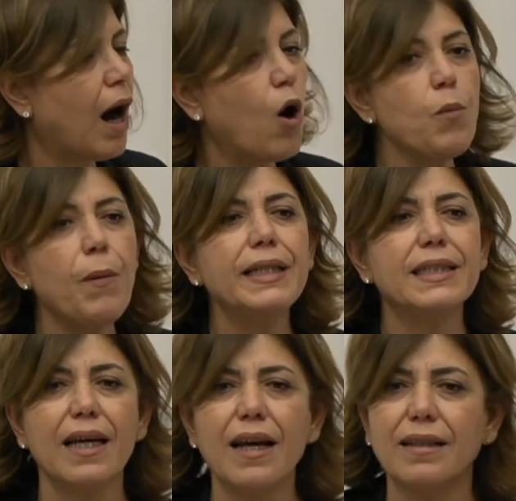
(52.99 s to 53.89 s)
Avrupa
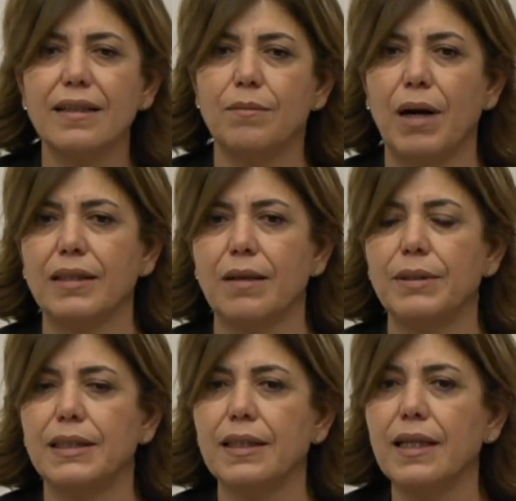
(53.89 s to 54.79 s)
İnsan Hakları
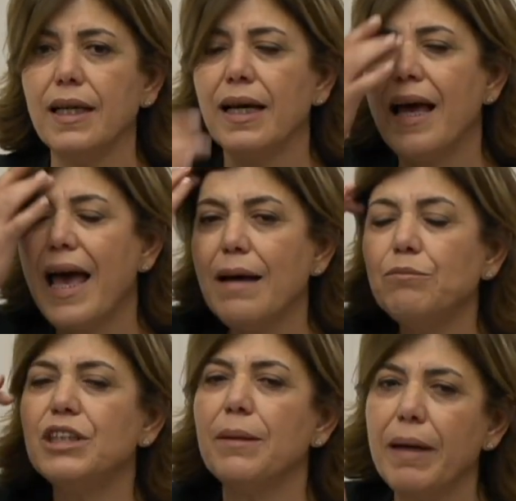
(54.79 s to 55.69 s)
Mahkemesi
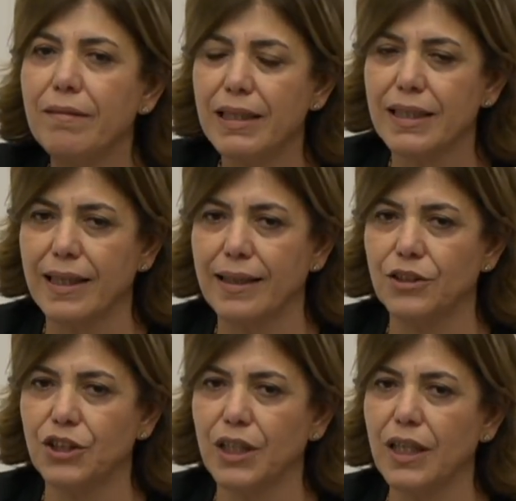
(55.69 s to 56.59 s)
hem cem evlerine
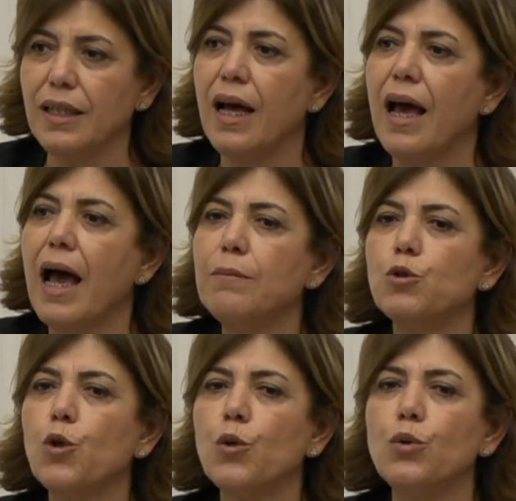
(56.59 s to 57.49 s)
ilişkin hem
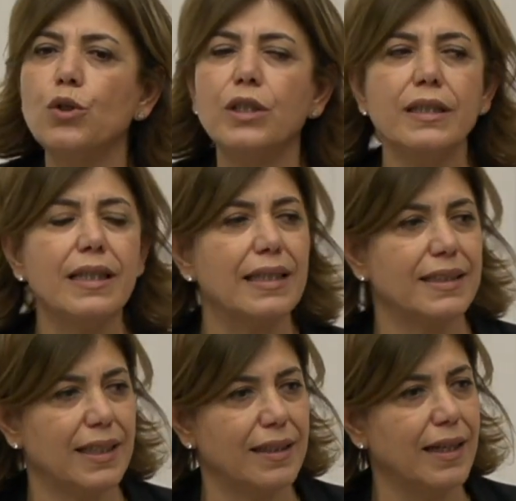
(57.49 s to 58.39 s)
zorunlu din
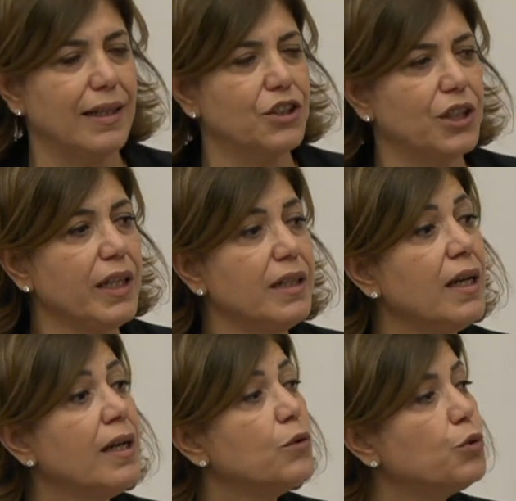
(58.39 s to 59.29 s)
derslerine ilişkin
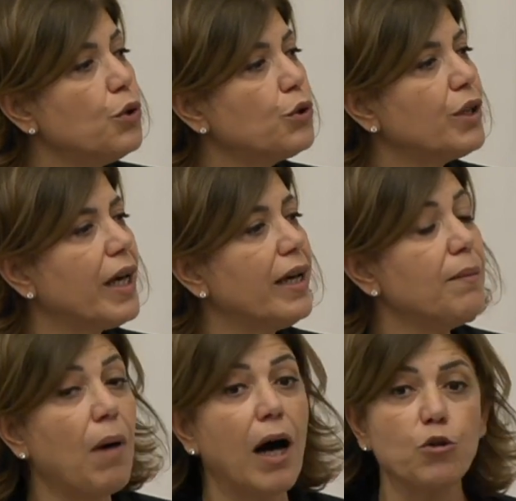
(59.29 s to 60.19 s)

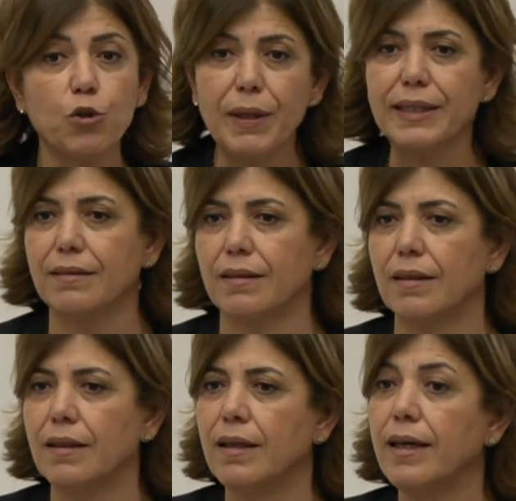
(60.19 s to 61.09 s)
Türkiye'yi mahkum etti.
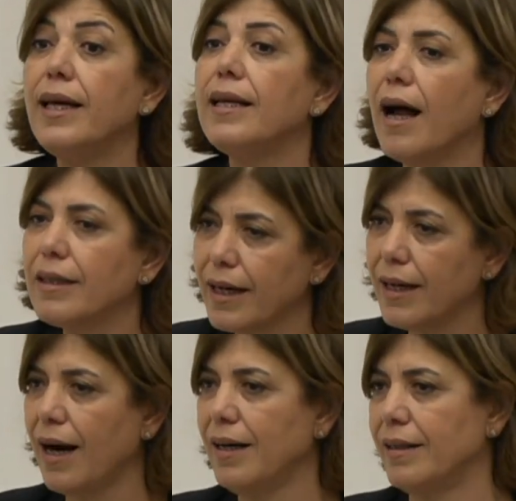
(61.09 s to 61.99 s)
İhlal
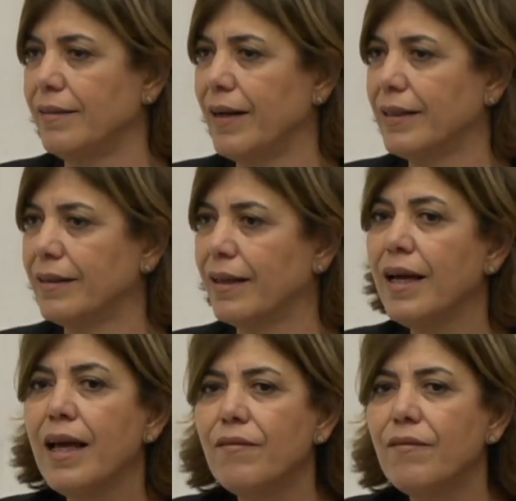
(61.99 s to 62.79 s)
kararları verdi.